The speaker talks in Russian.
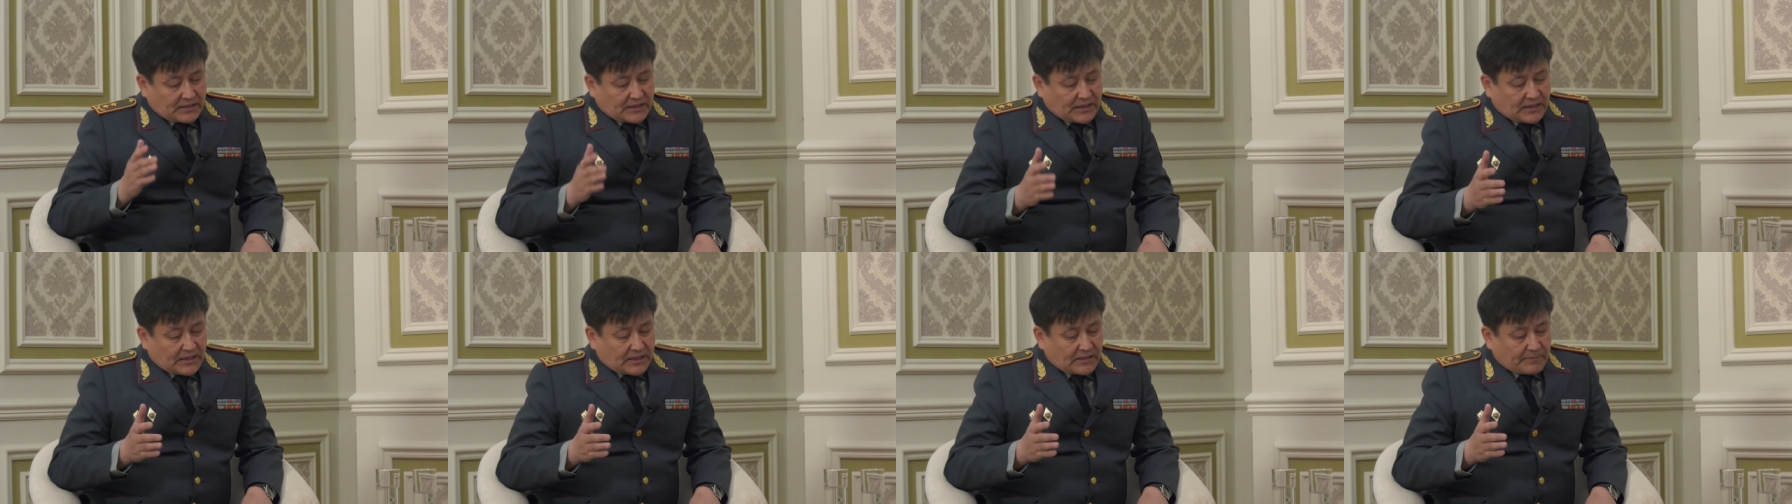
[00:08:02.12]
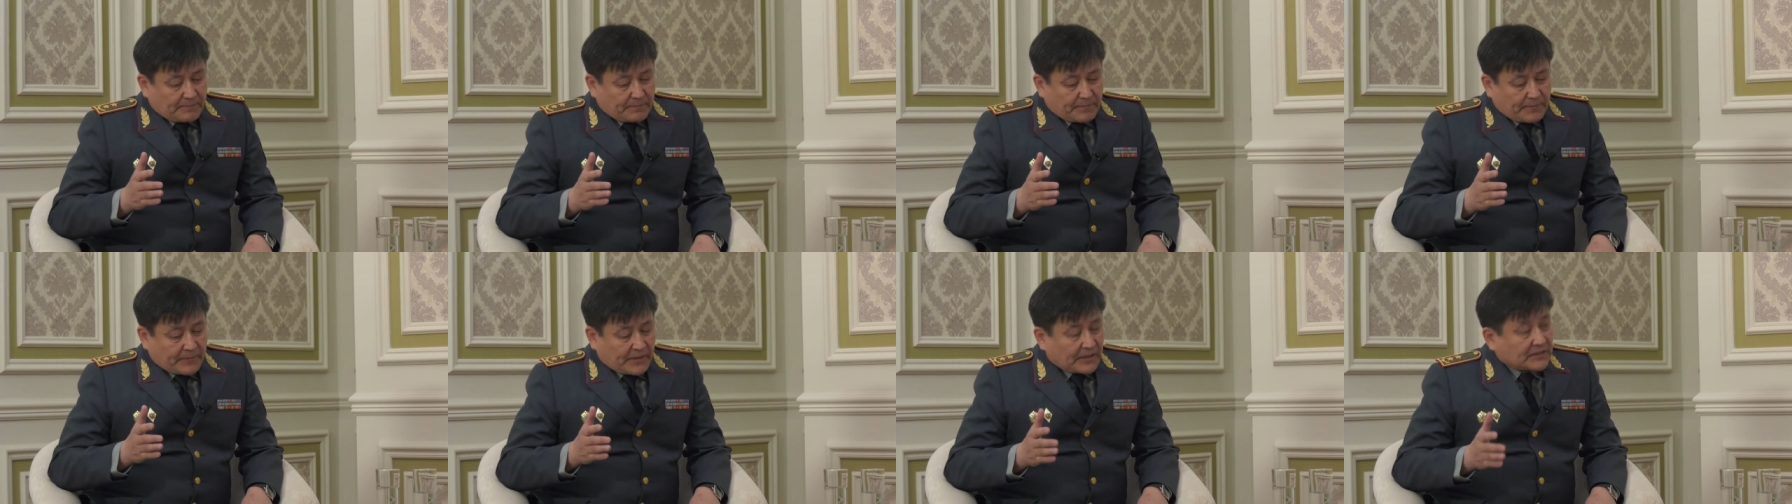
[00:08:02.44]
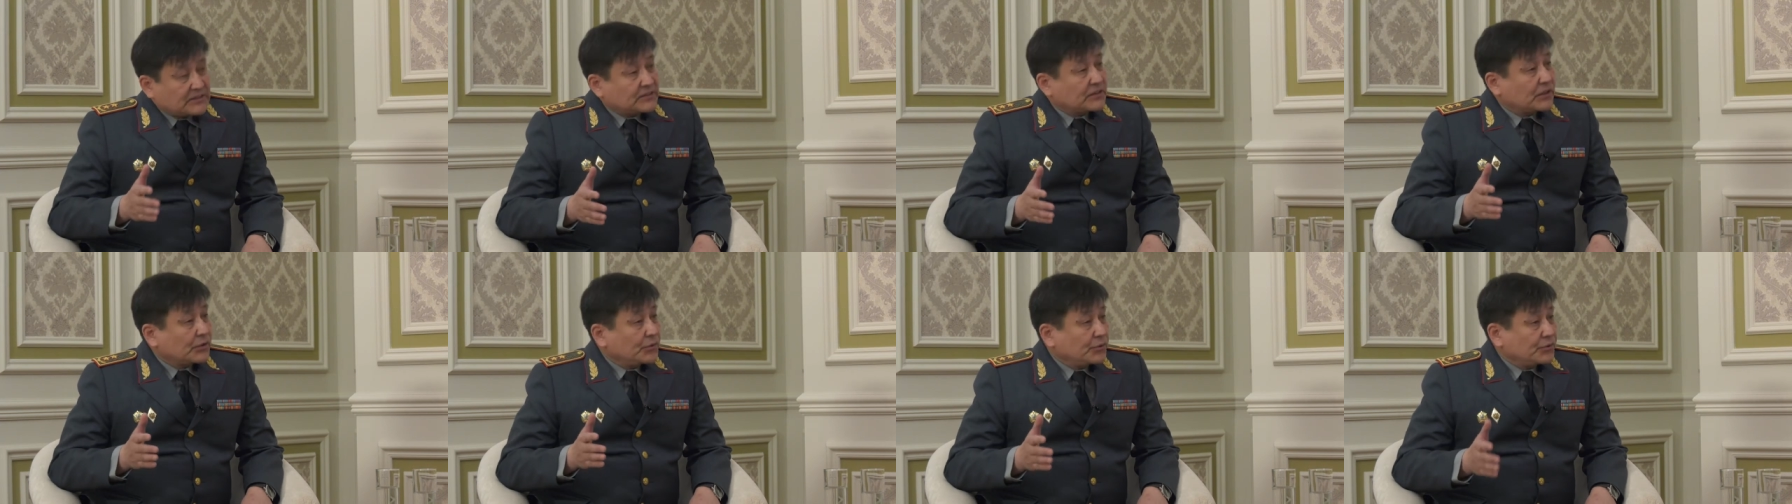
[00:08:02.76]
на
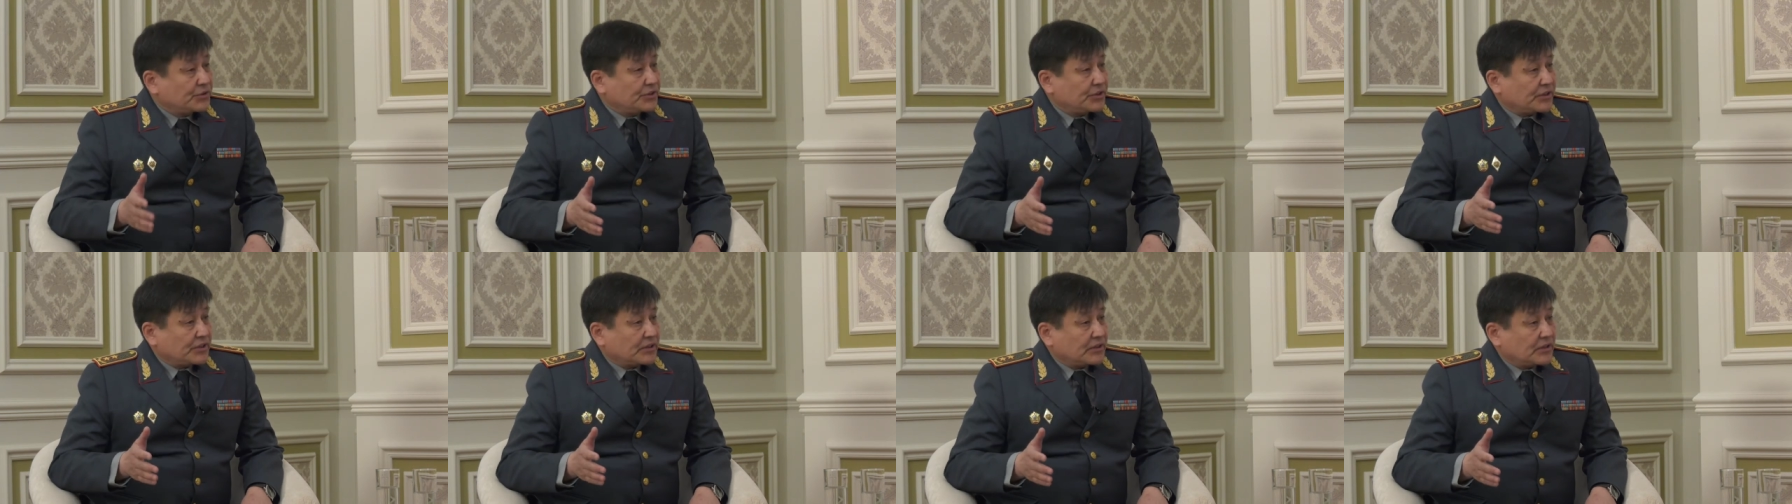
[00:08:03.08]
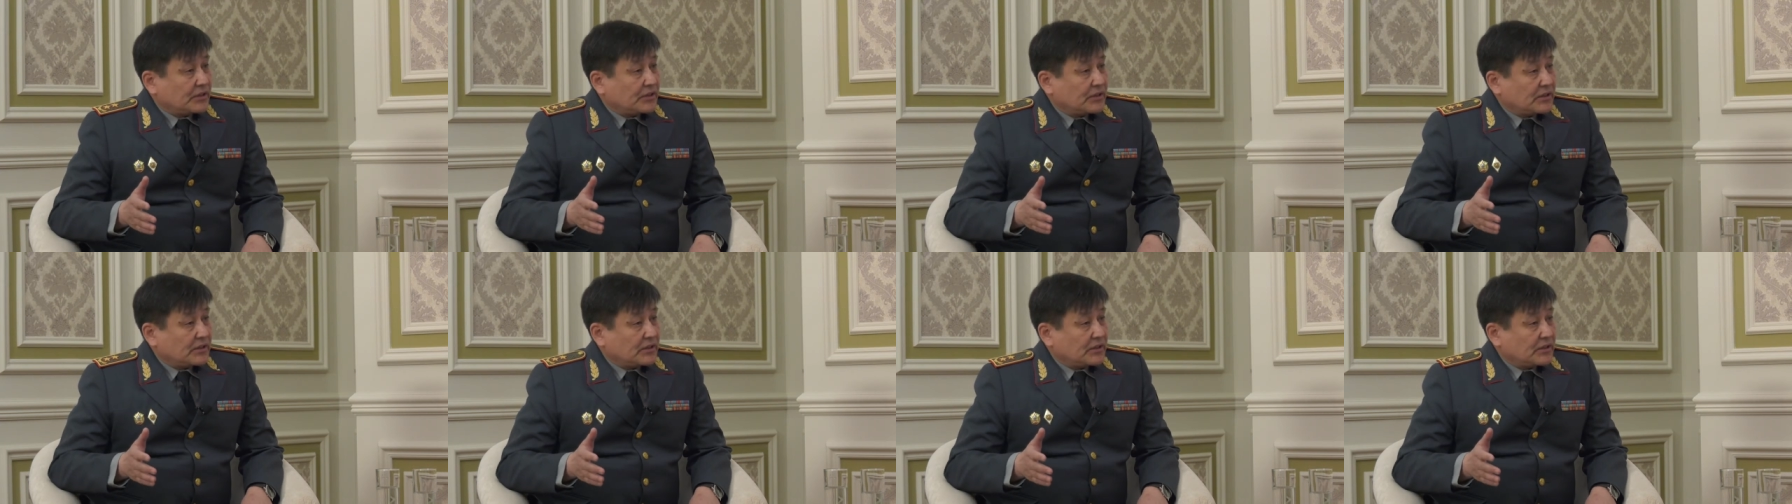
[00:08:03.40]
отстающих